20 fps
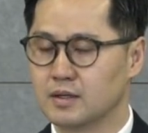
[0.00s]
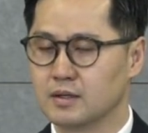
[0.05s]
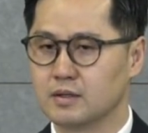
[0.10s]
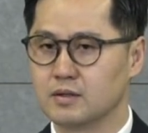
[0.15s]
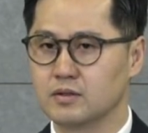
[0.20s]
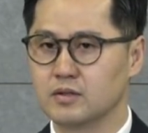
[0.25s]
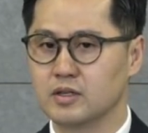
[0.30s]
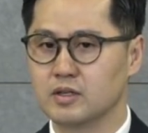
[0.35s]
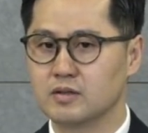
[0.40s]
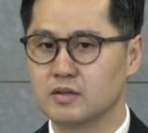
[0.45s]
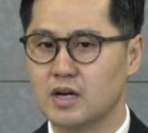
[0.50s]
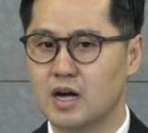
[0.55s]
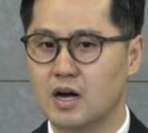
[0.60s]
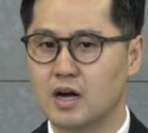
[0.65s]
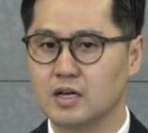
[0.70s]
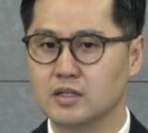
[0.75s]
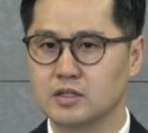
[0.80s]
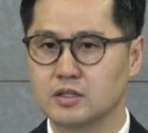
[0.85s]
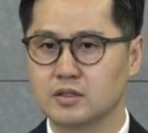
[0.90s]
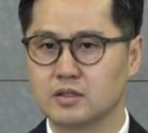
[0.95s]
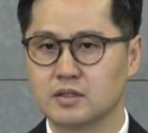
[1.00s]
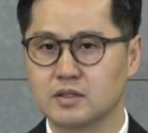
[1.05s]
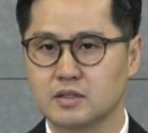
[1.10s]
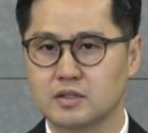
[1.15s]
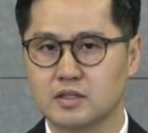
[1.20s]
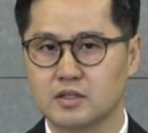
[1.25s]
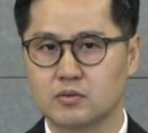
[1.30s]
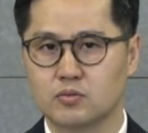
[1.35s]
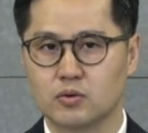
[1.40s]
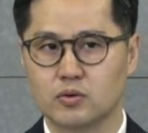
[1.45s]
그런데 그 강아지들을
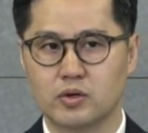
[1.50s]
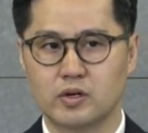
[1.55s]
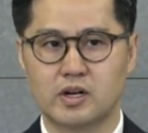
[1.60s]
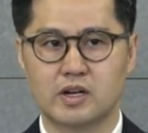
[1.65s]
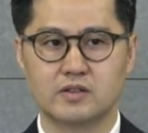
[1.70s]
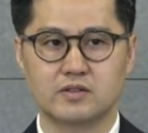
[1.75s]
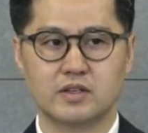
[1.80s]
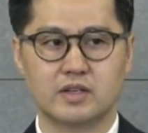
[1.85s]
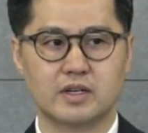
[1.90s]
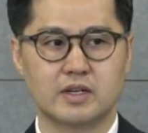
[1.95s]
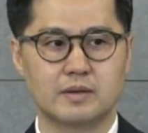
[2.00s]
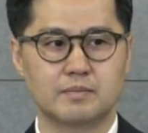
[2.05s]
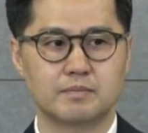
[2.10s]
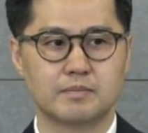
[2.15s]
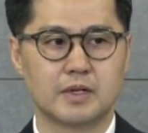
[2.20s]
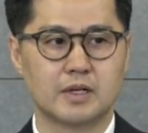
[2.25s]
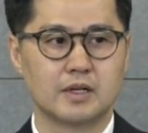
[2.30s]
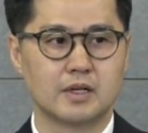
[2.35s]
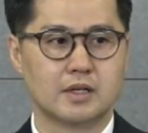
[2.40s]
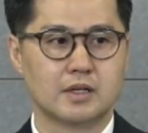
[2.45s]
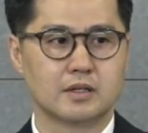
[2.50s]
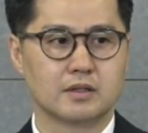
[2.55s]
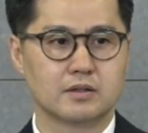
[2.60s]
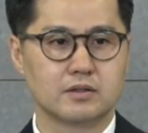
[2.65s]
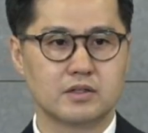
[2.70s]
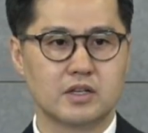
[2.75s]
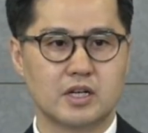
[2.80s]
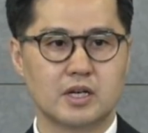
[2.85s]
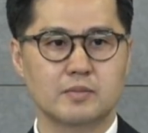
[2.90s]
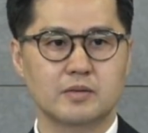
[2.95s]
이렇게 조련하는 사람,
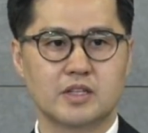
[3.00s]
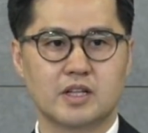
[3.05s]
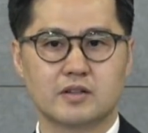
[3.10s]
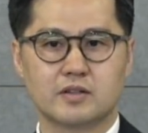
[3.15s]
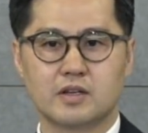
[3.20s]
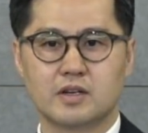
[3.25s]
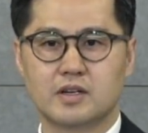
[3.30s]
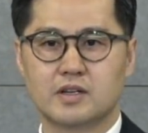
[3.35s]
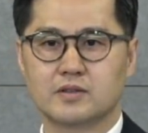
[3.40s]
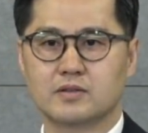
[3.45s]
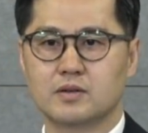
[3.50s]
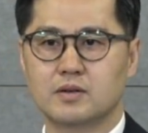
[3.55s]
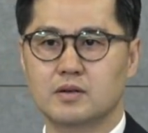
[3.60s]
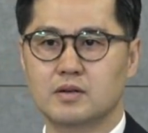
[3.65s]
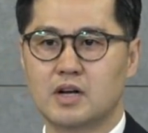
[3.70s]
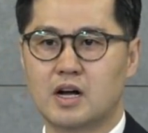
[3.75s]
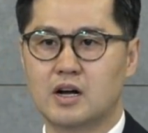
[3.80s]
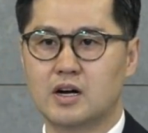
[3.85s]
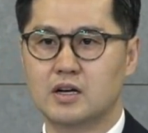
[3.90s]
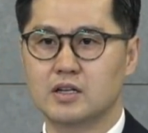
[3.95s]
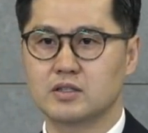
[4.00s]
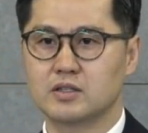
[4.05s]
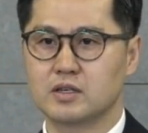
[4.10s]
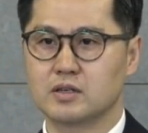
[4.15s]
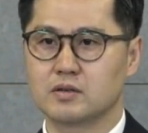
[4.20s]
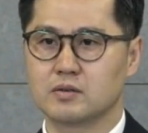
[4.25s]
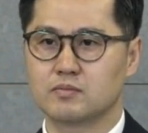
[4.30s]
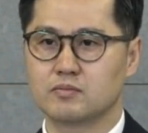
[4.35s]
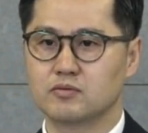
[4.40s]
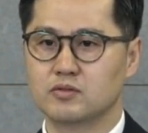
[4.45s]
그 사람이 나타나서
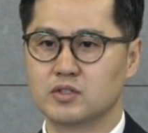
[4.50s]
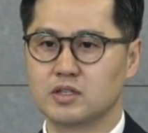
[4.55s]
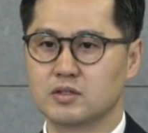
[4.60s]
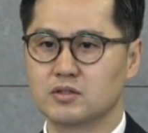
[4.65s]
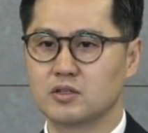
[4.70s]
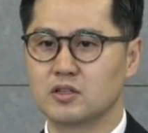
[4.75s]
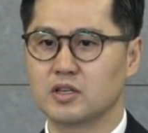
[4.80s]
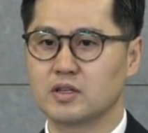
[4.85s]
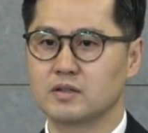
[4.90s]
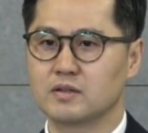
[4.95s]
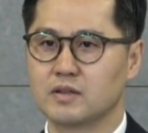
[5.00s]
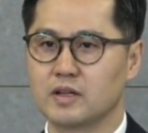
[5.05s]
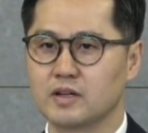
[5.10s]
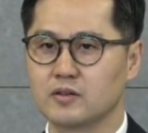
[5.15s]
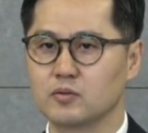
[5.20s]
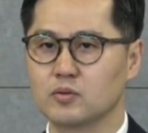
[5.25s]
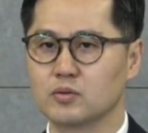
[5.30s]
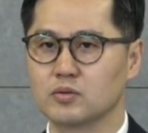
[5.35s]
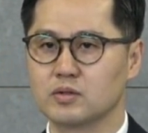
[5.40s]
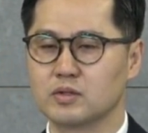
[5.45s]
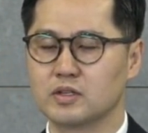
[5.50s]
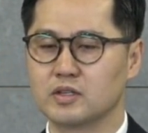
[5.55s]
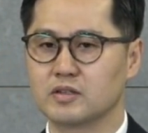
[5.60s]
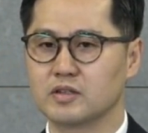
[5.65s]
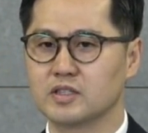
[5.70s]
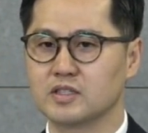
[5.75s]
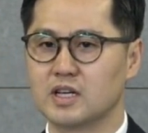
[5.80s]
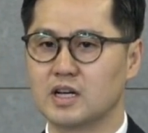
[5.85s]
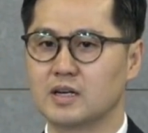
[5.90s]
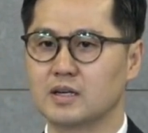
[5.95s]
강아지의 그 문제된 행동들을
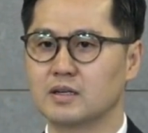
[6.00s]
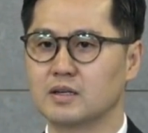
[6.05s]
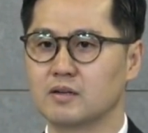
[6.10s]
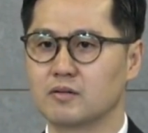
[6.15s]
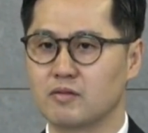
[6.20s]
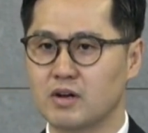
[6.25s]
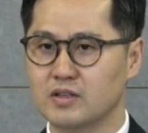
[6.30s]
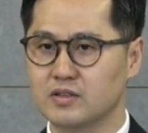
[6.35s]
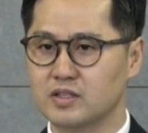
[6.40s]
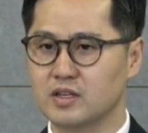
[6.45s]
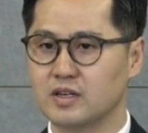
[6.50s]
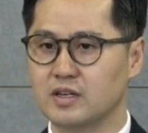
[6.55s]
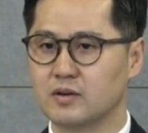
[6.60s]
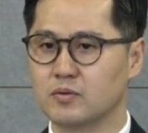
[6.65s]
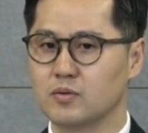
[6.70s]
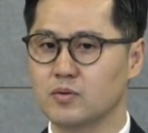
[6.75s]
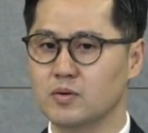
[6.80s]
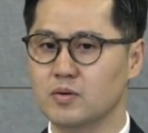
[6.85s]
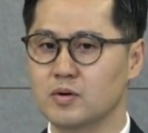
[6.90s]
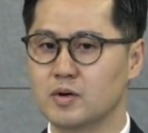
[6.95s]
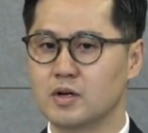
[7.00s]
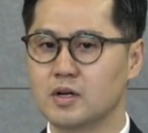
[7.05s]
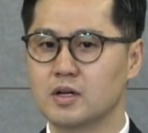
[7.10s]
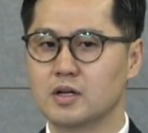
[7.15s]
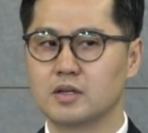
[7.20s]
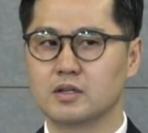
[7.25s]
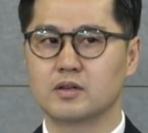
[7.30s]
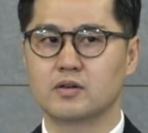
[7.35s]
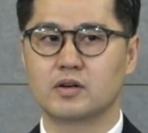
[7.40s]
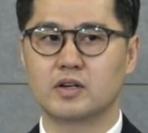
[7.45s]
이렇게 잘 관찰하고
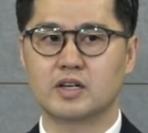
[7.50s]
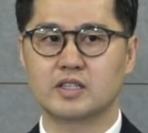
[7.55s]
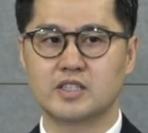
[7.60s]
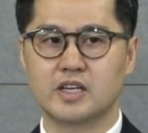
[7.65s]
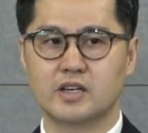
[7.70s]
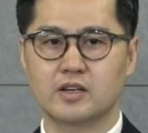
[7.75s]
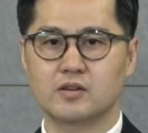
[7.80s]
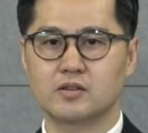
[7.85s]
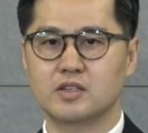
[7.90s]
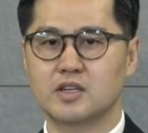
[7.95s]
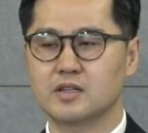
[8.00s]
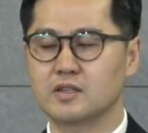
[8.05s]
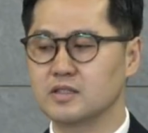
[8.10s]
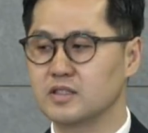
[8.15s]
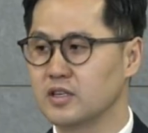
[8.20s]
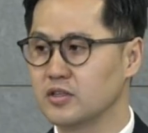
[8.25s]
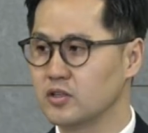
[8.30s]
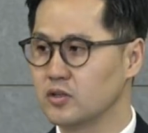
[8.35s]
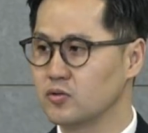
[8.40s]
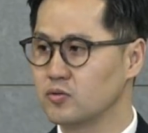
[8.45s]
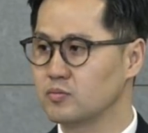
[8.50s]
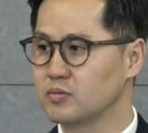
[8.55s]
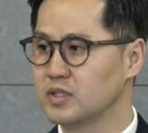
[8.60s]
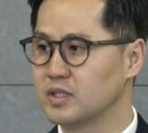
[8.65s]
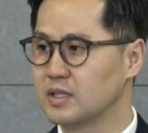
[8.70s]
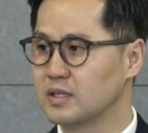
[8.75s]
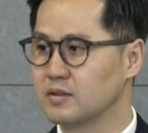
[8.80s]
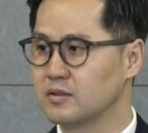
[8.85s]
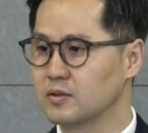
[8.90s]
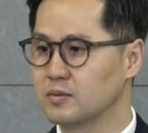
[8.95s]
여러 가지 해결책을 제시해
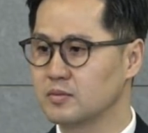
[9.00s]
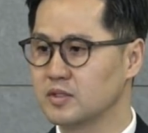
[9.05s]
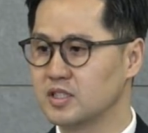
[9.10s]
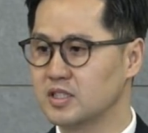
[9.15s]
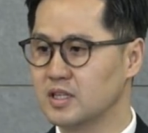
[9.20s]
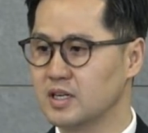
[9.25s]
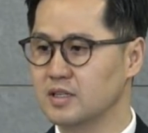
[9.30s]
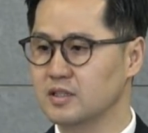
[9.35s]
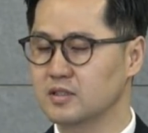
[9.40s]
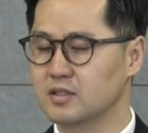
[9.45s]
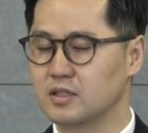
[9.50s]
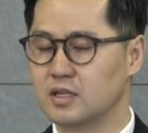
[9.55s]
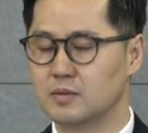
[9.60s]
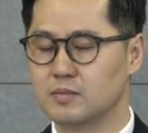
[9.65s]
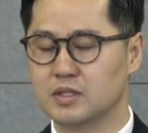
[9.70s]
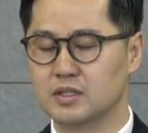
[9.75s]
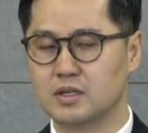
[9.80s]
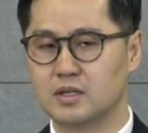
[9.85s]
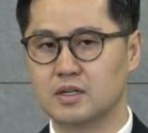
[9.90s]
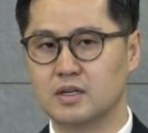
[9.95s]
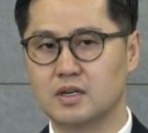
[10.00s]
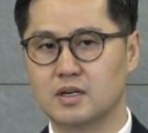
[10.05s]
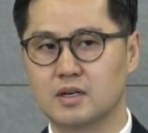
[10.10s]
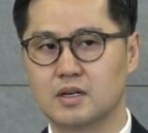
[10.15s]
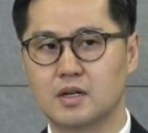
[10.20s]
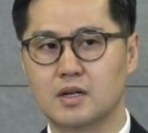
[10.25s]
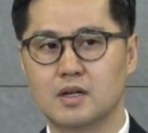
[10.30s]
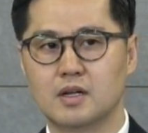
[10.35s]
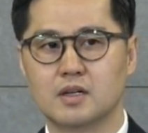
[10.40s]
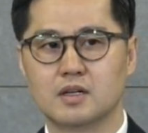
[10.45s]
줍니다. 그러면 시간이 지남에 따라
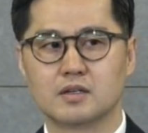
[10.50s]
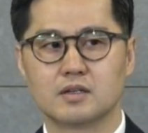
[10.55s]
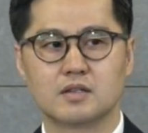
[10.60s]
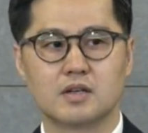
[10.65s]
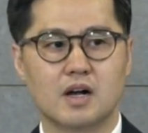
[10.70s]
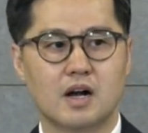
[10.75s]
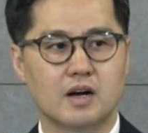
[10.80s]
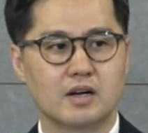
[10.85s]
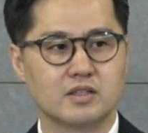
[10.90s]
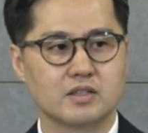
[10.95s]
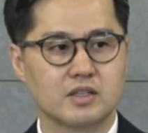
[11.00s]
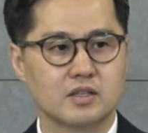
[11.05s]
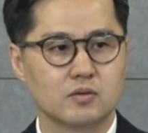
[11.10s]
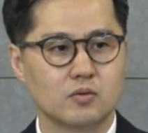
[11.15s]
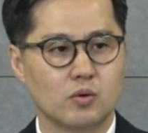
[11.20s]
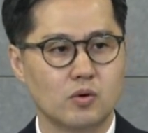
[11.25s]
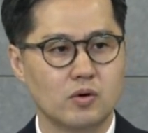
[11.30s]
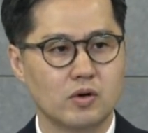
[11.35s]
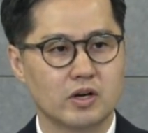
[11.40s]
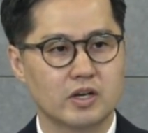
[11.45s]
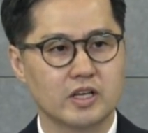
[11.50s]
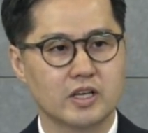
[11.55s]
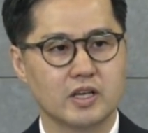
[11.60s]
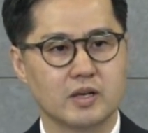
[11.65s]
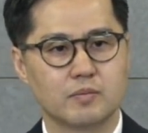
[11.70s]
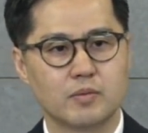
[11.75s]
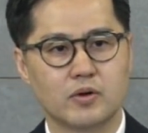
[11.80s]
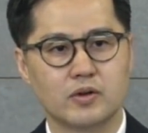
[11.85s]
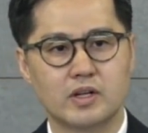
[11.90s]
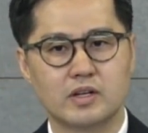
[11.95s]
그 강아지가
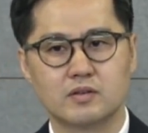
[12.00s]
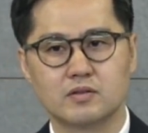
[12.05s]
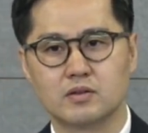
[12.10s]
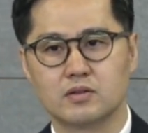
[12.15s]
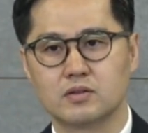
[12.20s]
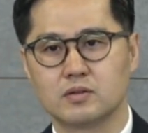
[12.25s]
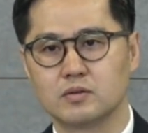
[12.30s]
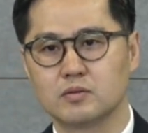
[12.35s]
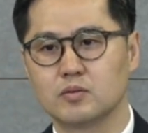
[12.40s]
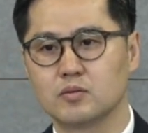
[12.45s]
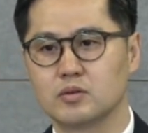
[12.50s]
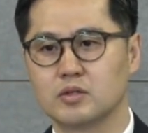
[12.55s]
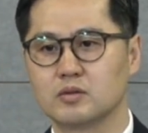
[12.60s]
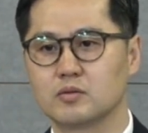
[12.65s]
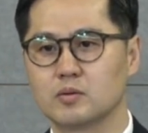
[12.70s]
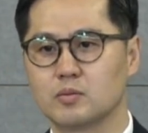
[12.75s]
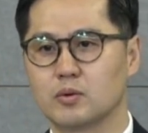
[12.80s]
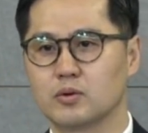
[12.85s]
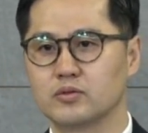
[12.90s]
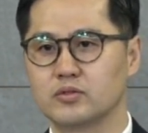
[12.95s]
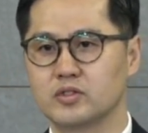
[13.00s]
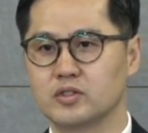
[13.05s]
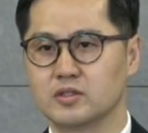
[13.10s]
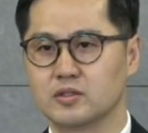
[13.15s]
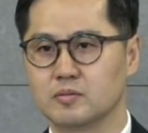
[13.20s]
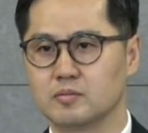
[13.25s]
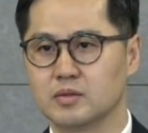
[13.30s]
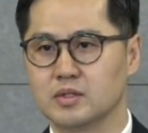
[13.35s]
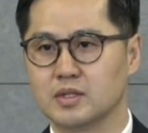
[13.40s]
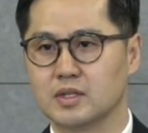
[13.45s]
놀랍게 변하는 것을 또 우리는 또볼 수
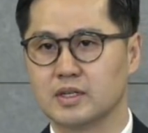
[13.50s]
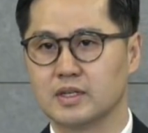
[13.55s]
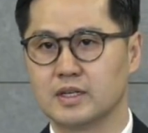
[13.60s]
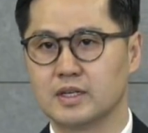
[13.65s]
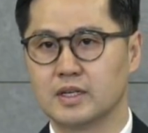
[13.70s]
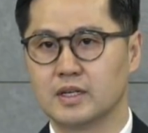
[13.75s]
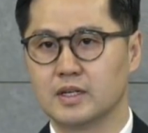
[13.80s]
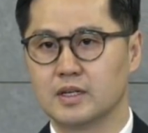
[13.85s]
있습니다.